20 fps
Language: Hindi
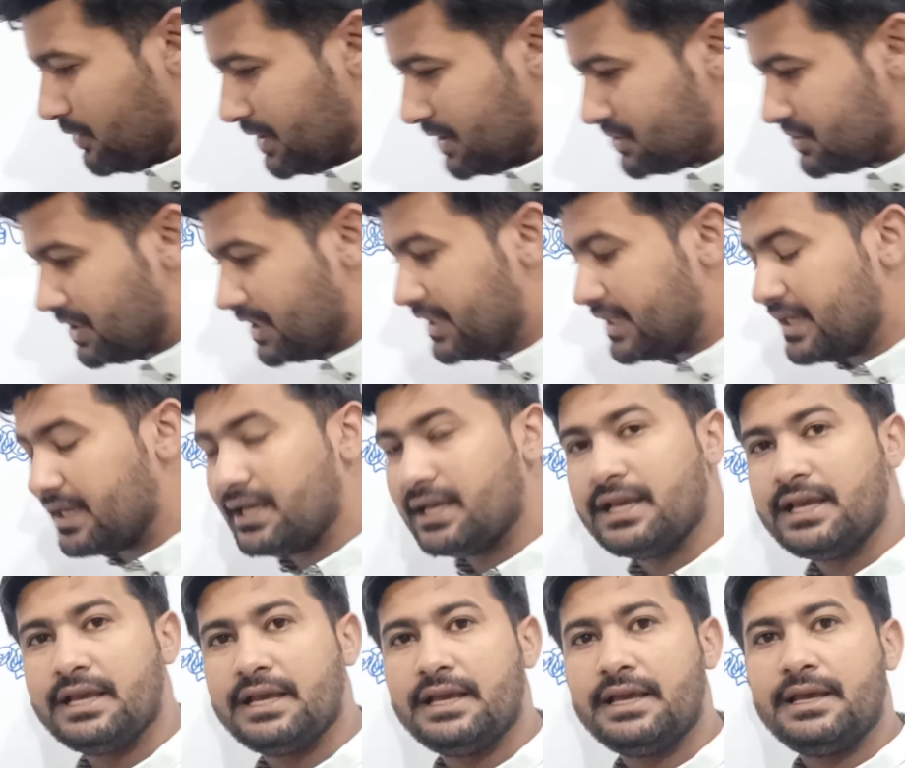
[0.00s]
होना चाहिए
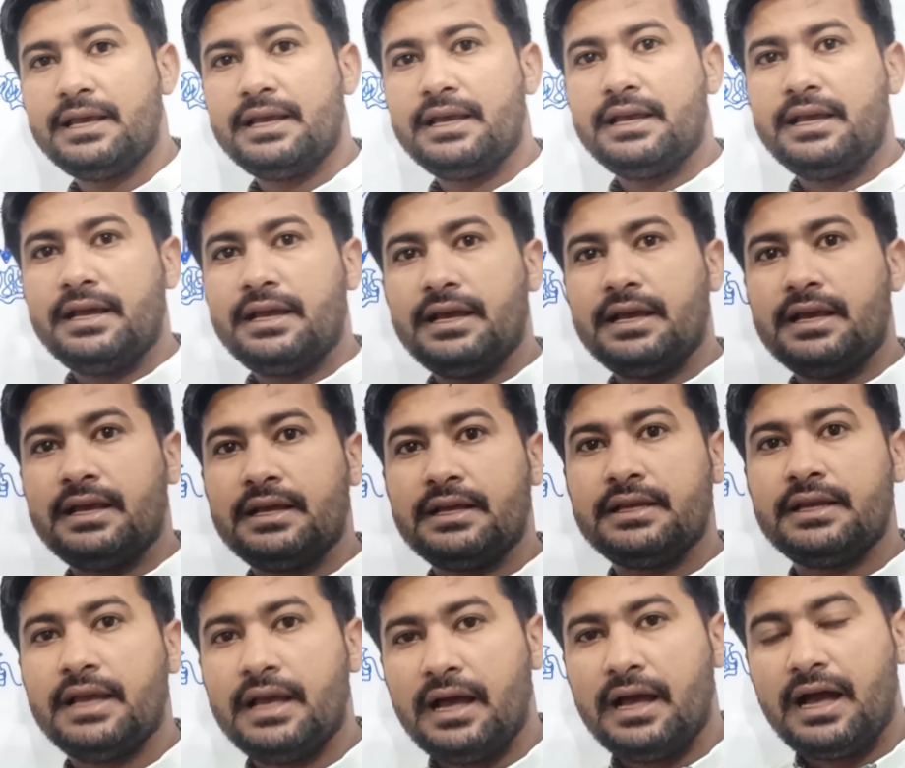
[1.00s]

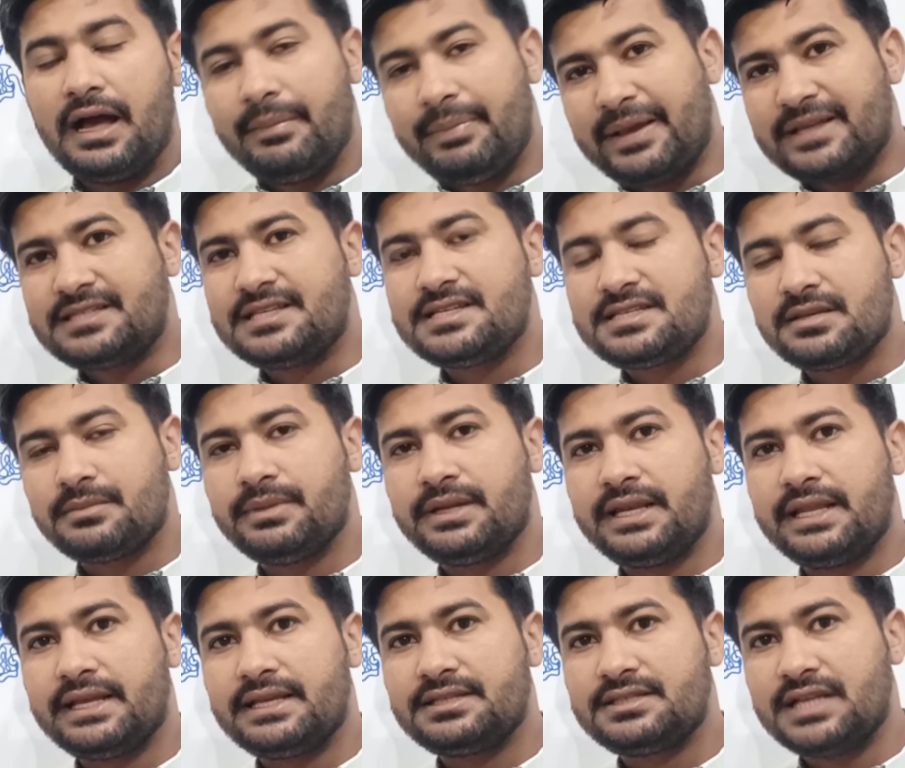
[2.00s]
आप ऐसे ही समझ
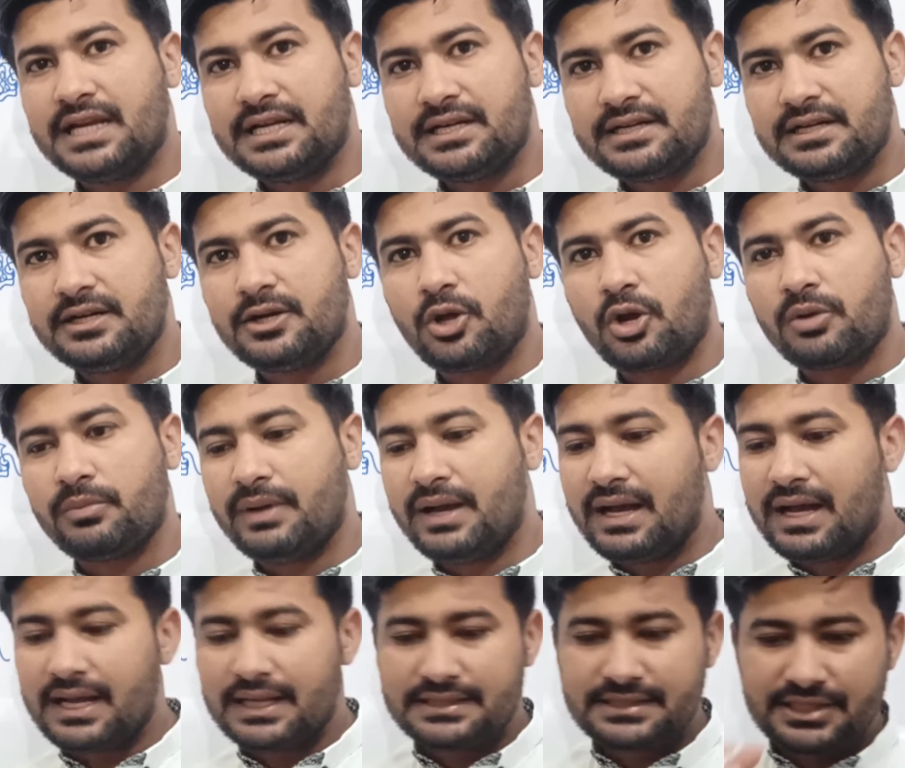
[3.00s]
लें कि सेंट्रल डॉगमा
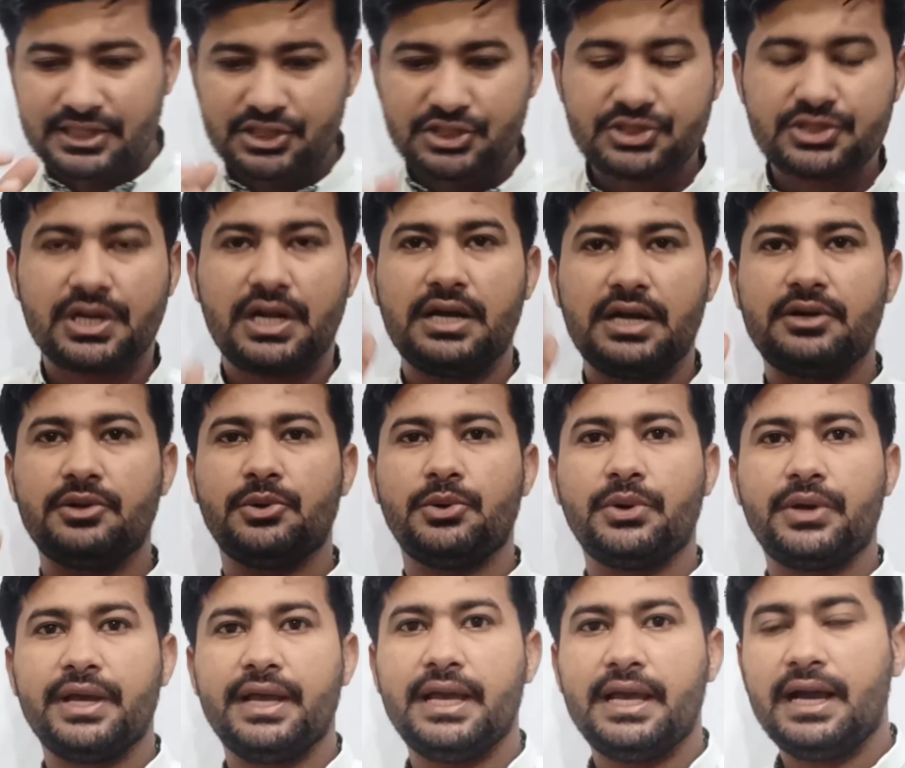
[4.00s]
आज से स्टार्ट हो
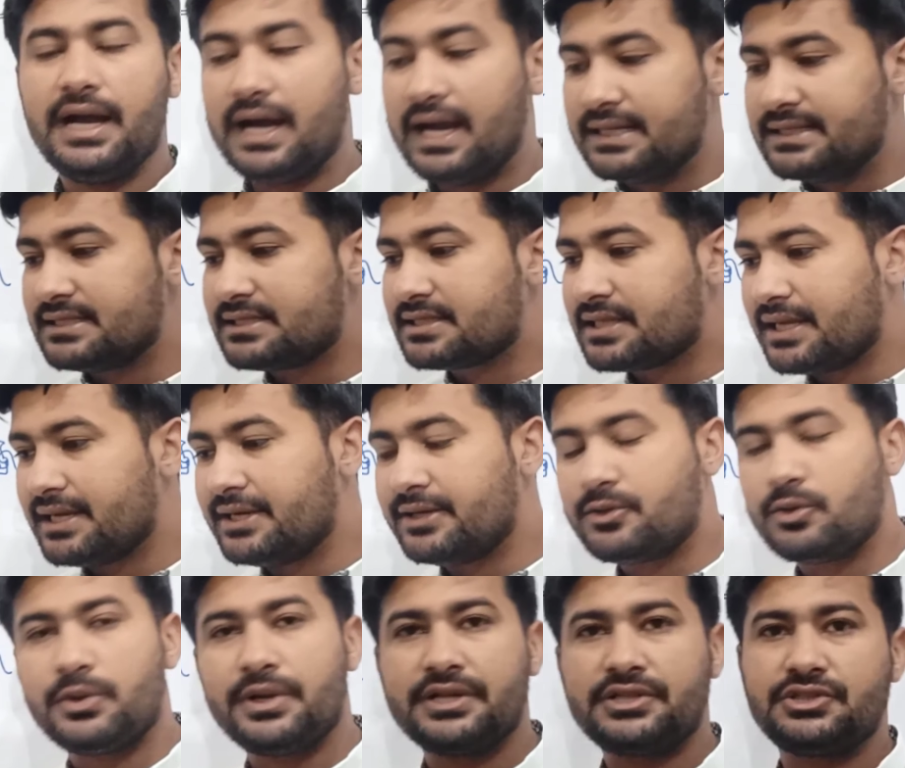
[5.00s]
गया है आज इसका
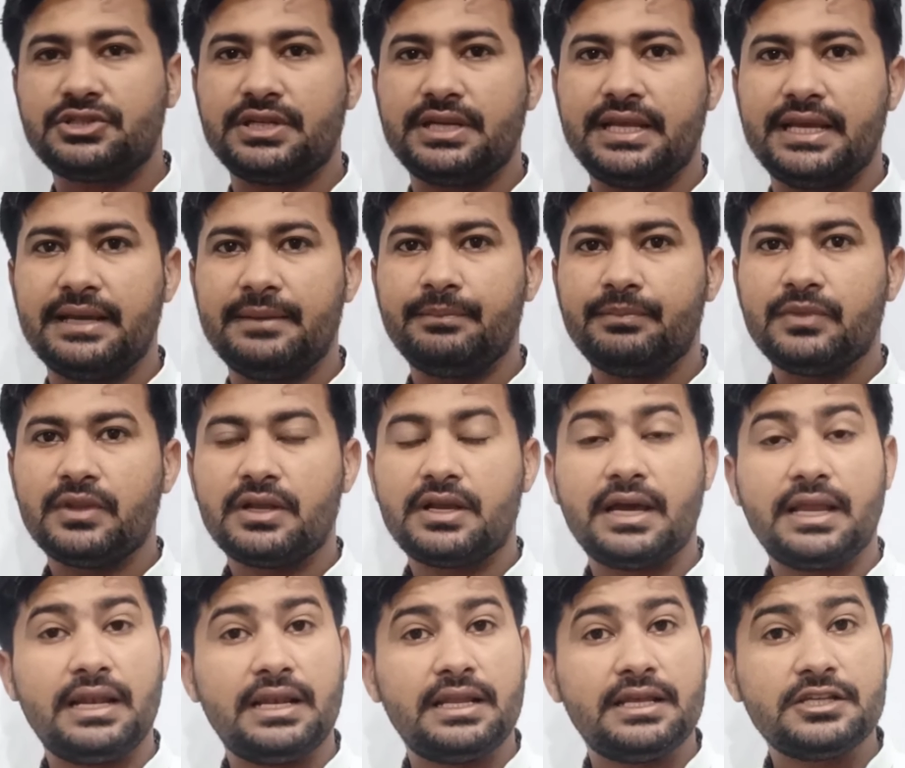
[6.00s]
इंट्रोडक्शन है
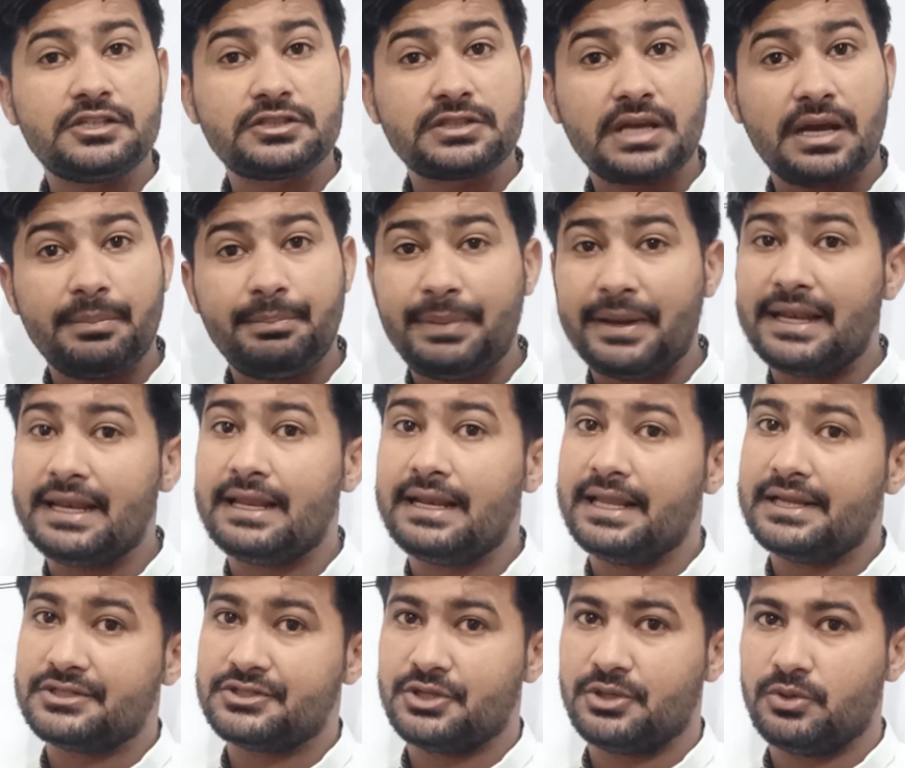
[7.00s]
कल इसका पहला
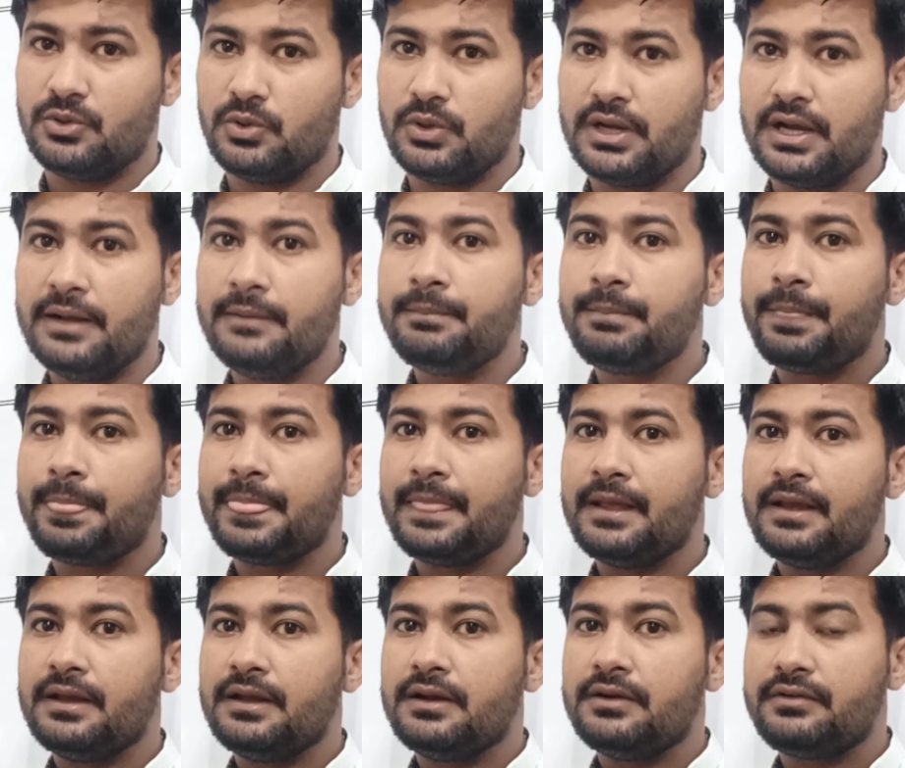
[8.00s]
लेक्चर होगा
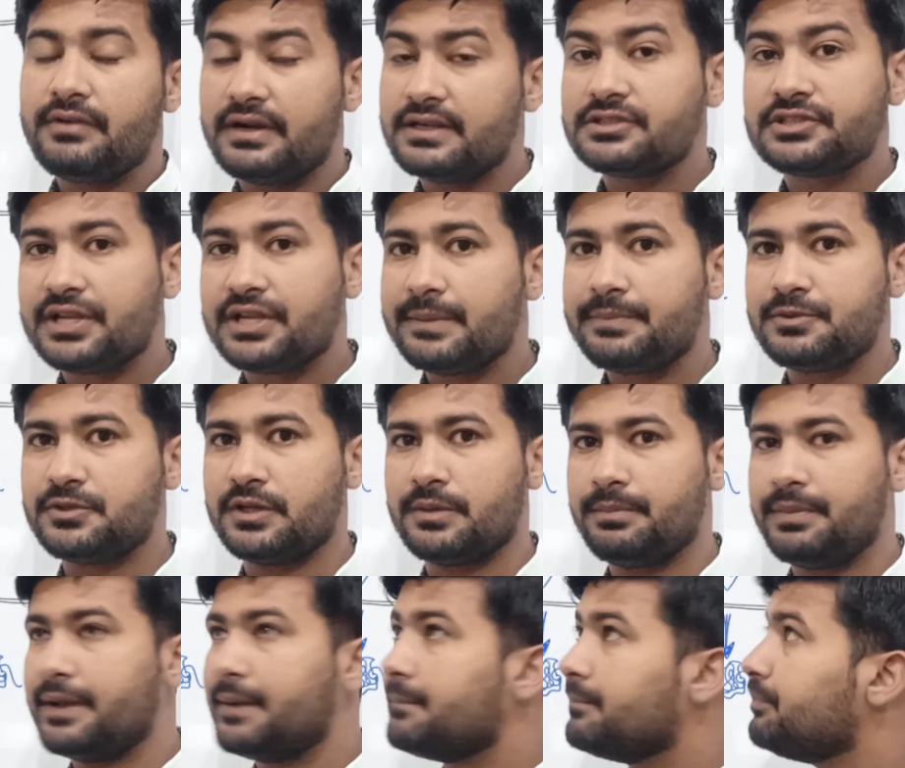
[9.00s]
ट्रांसक्रिप्शन
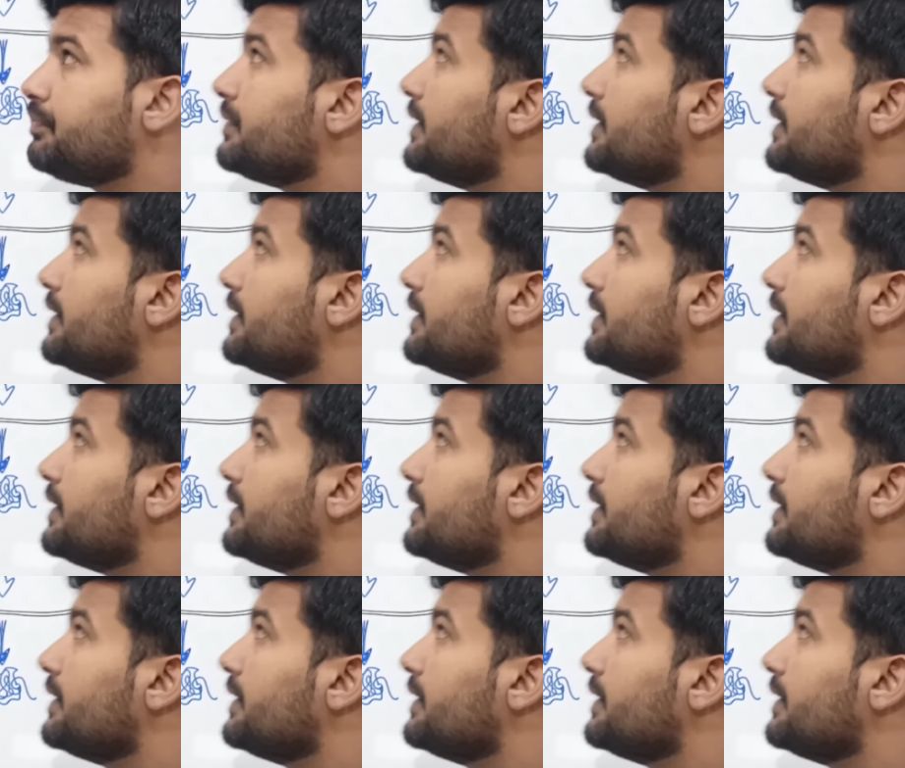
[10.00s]
पे